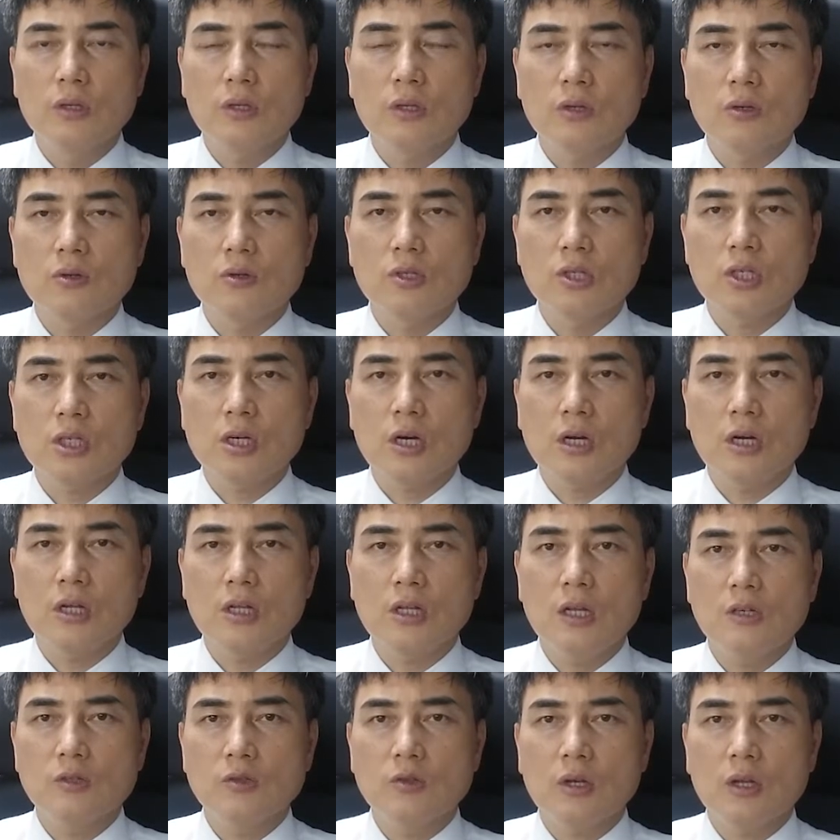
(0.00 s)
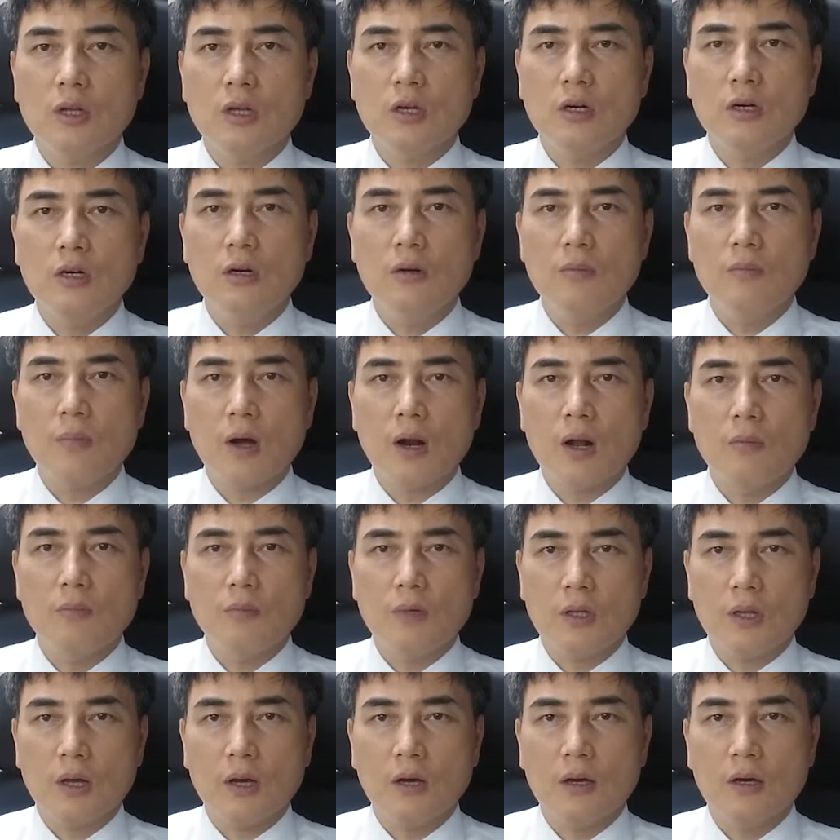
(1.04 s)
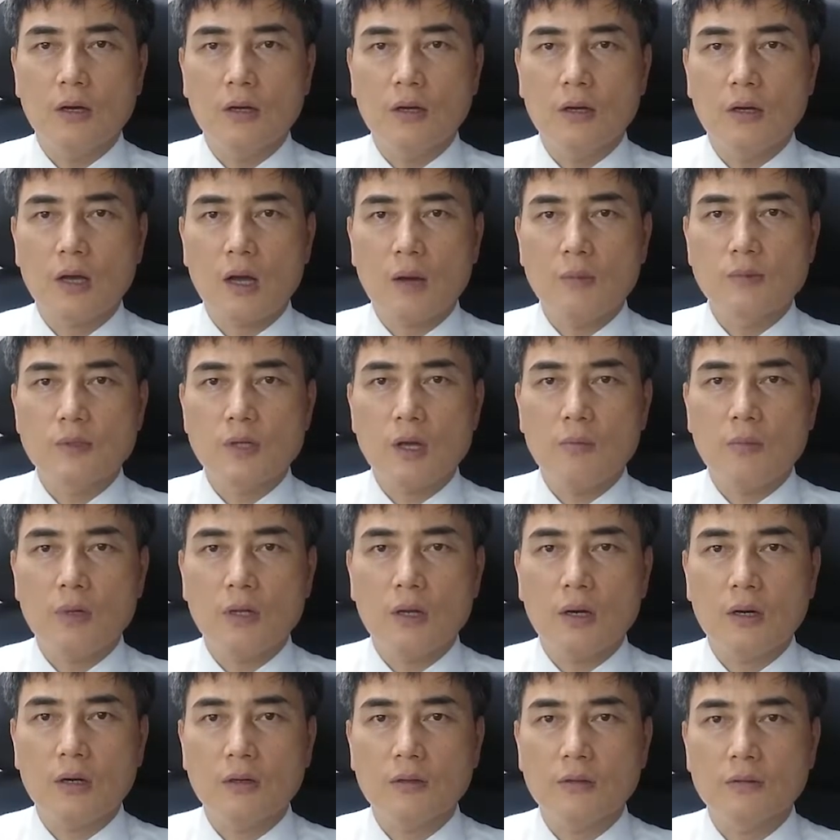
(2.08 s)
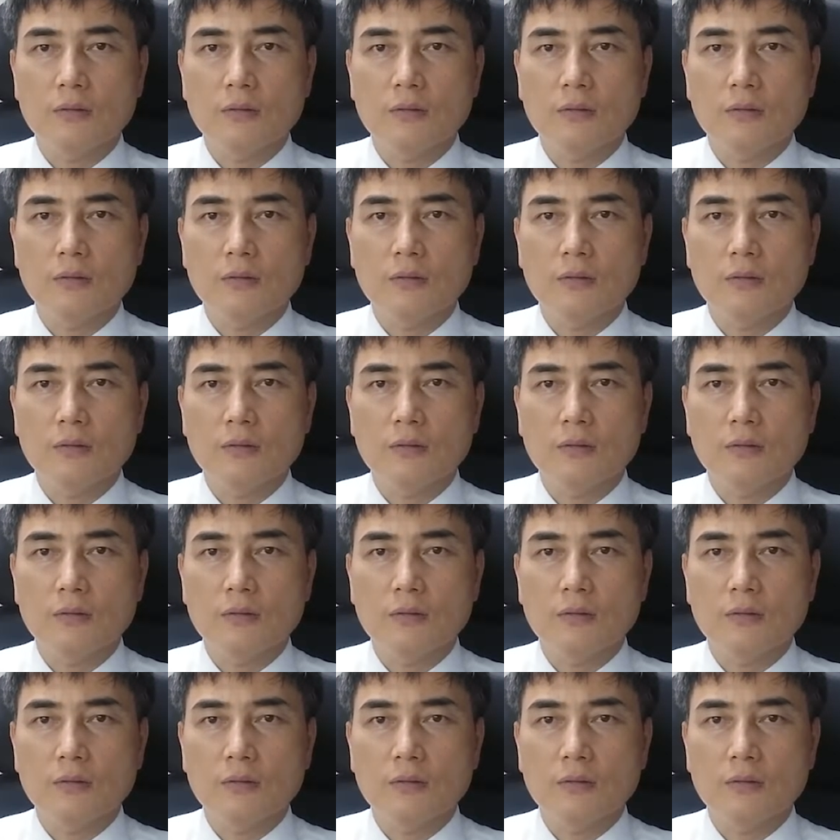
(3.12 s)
그런 시간이 될 수 있기를 바랍니다. 감사합니다.